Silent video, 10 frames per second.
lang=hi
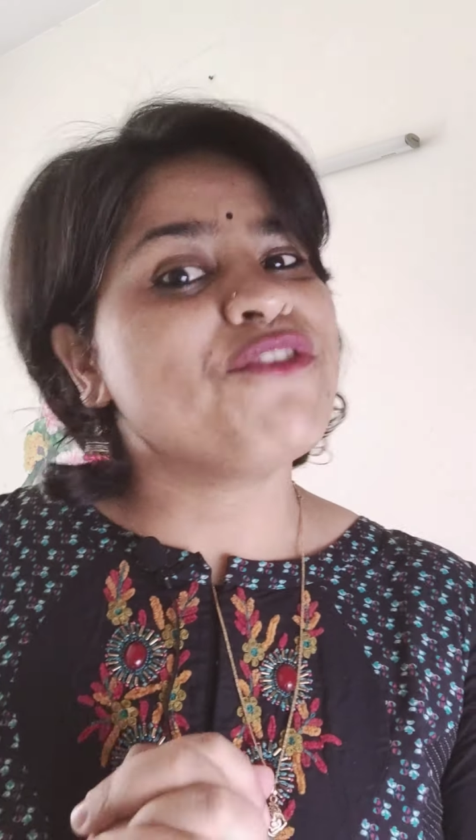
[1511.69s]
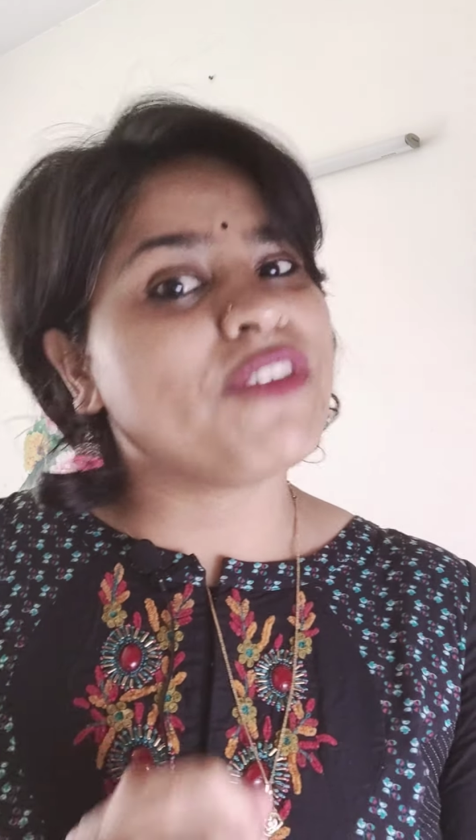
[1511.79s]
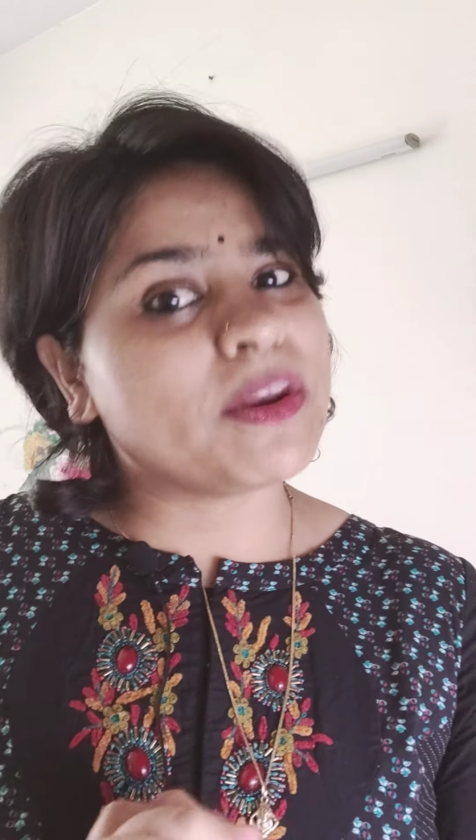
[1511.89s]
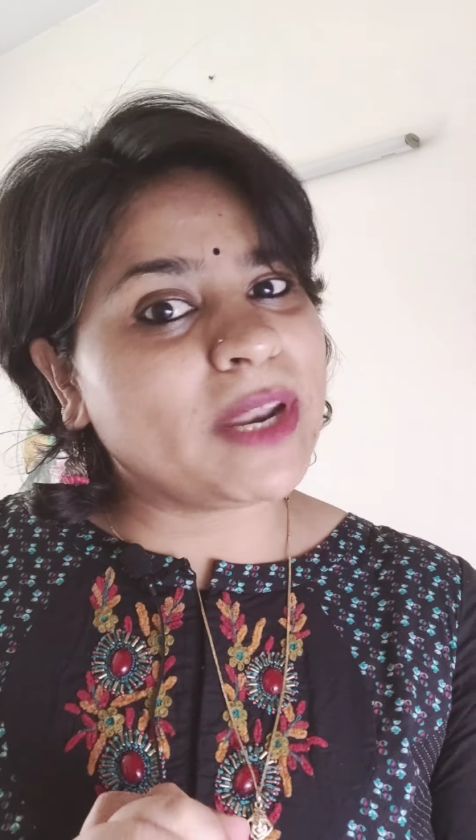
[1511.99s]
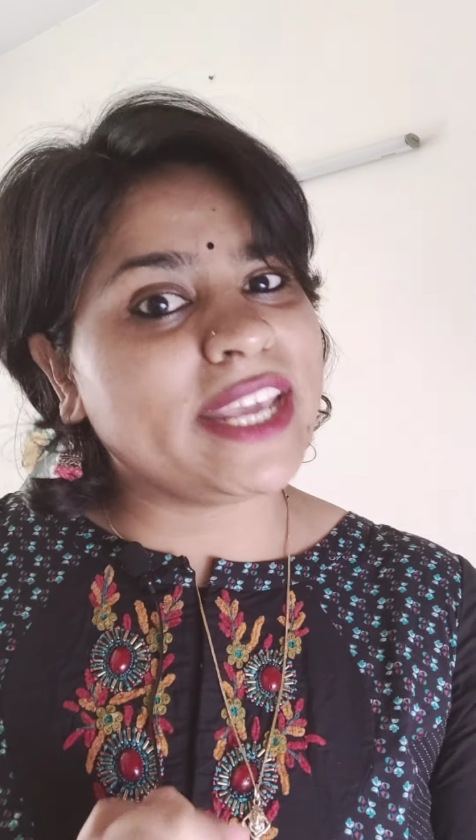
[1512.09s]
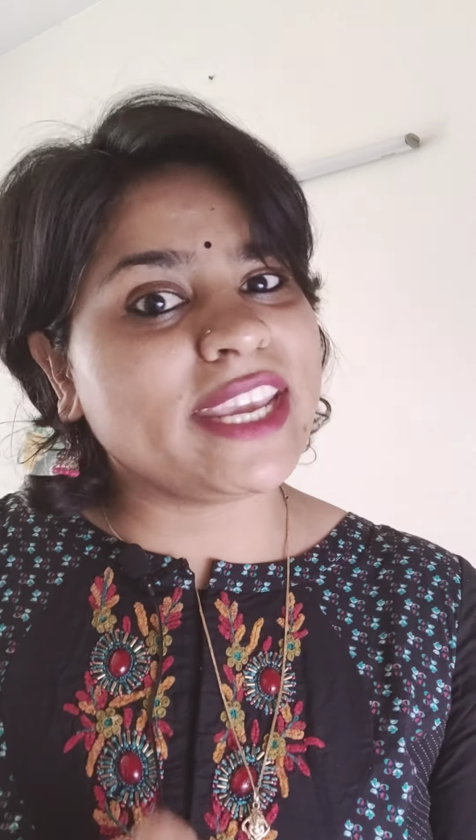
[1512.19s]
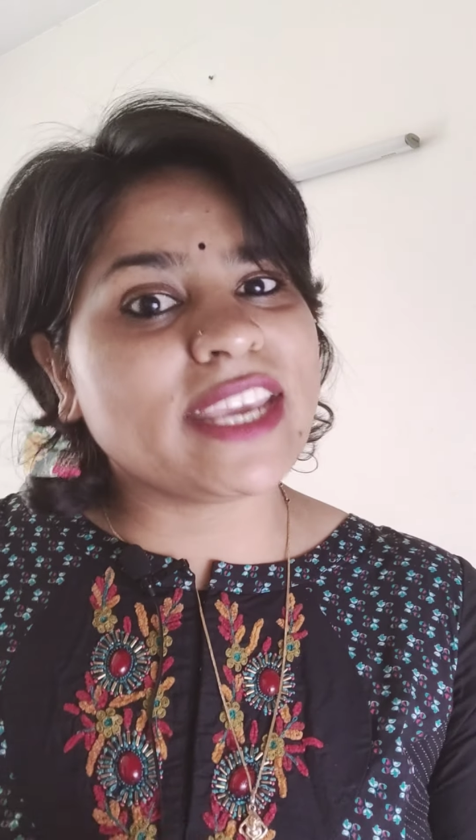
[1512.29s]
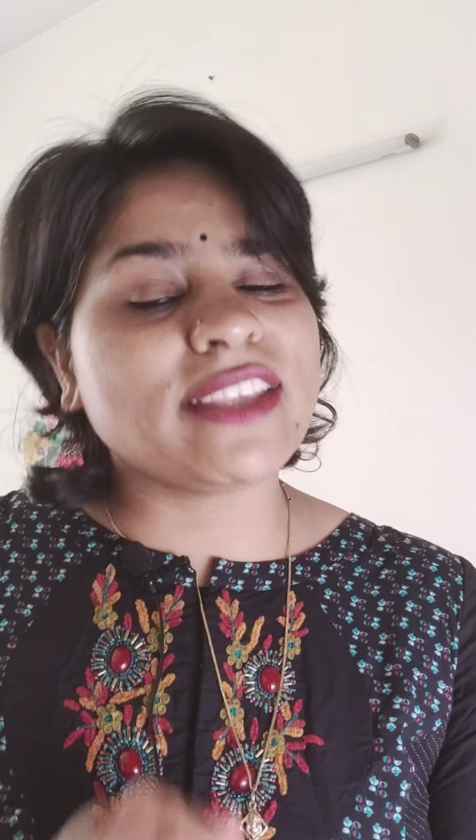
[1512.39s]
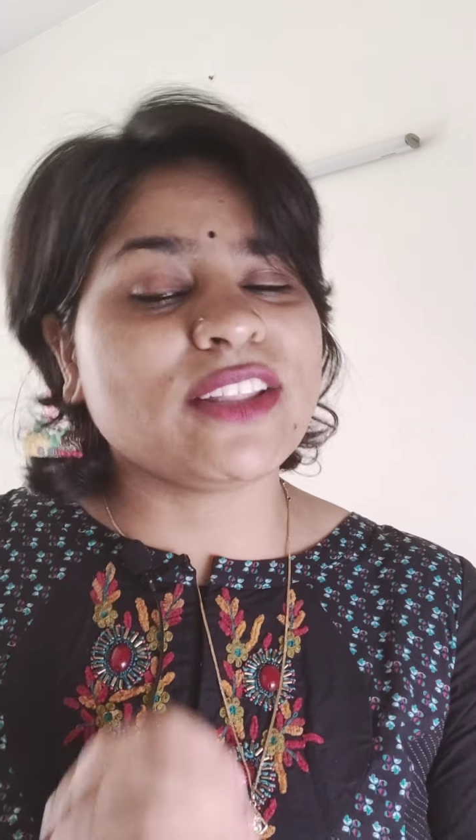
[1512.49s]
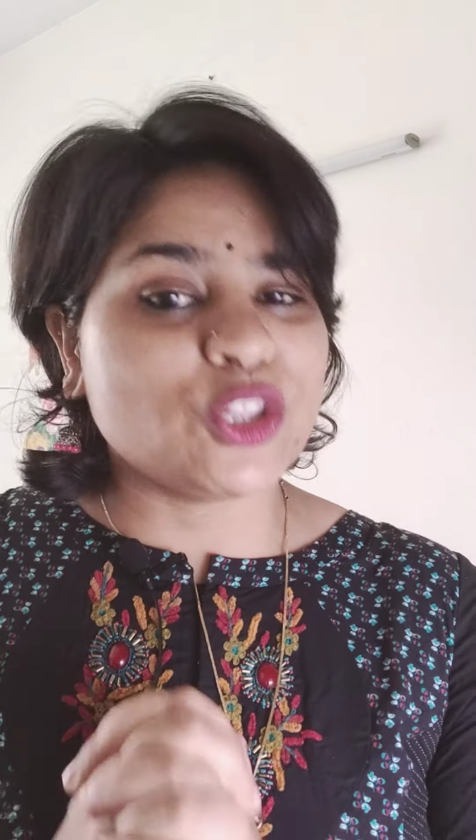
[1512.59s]
फिर मिलेंगे
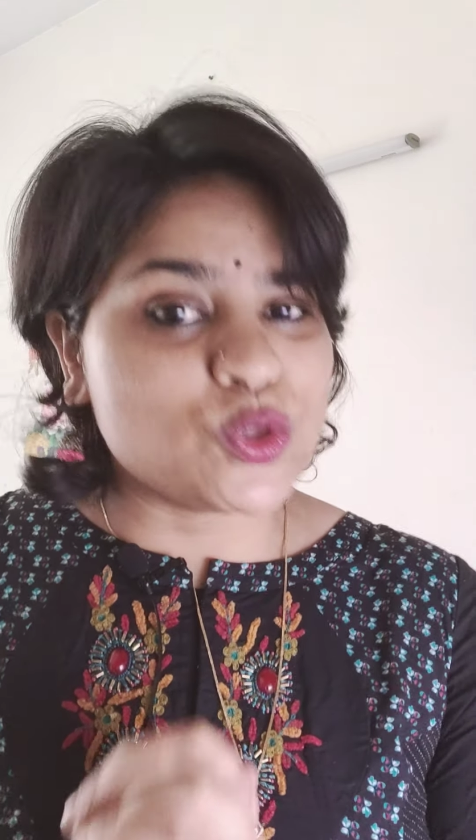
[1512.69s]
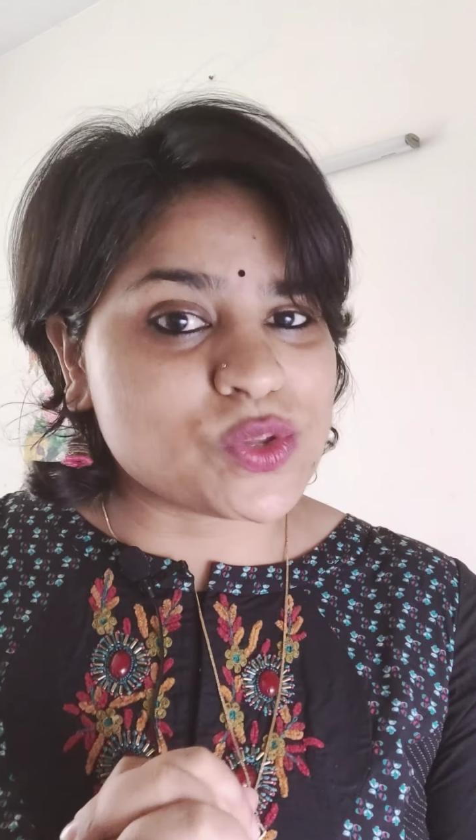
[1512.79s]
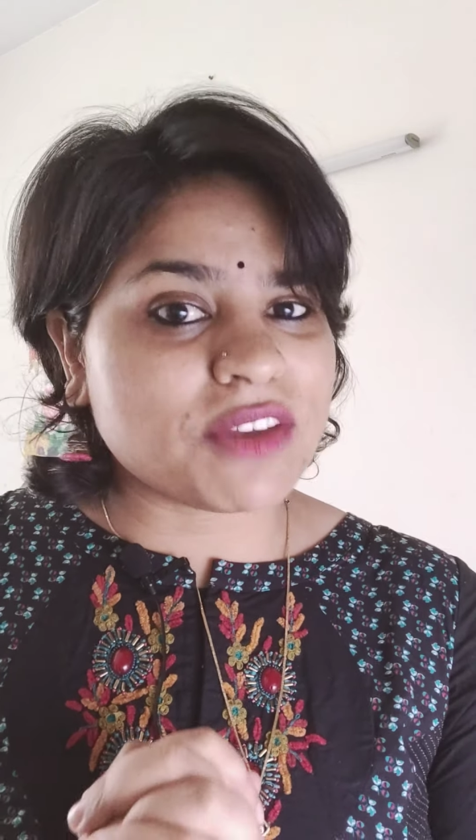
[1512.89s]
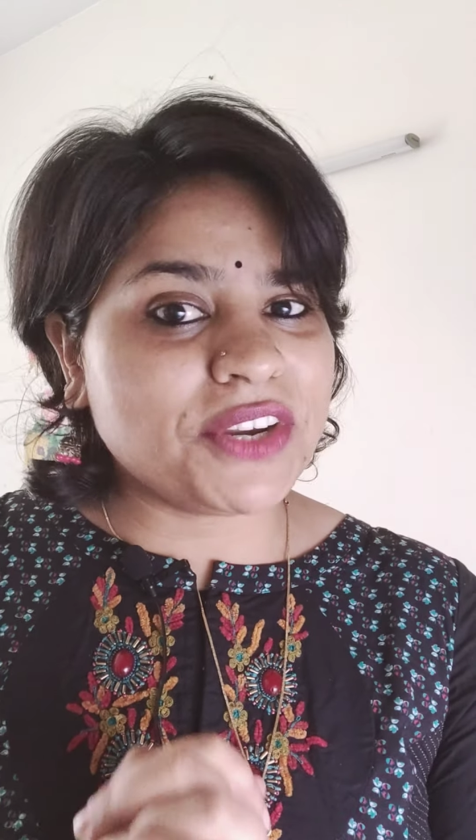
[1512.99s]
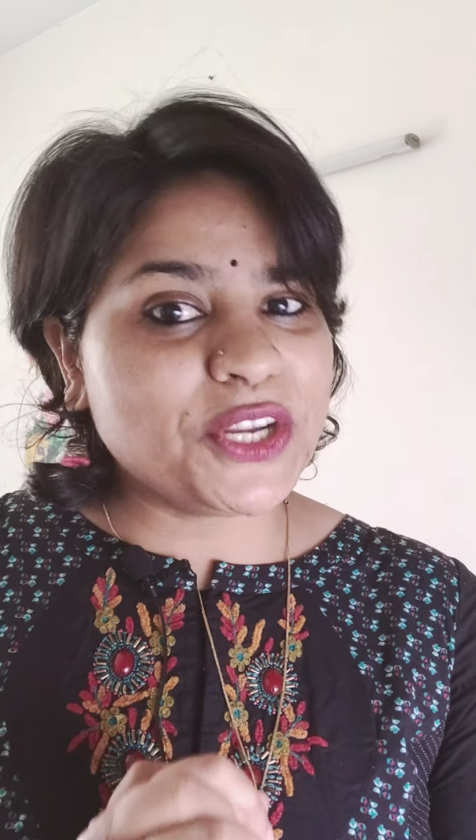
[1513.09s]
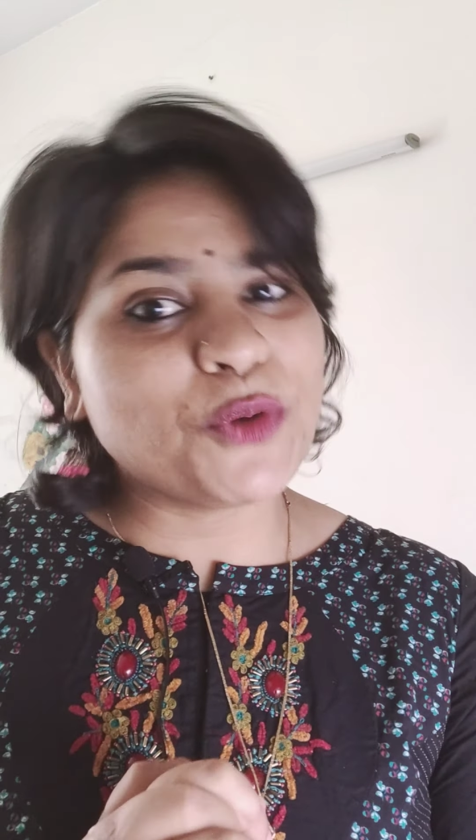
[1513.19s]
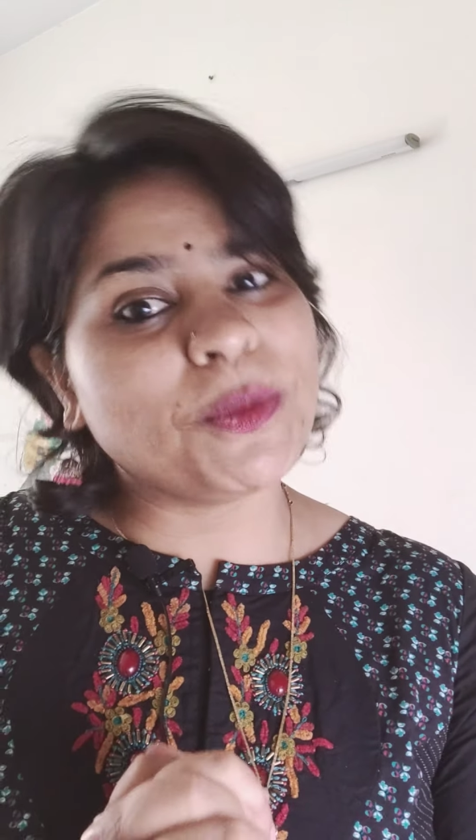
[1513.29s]
दूसरे वीडियो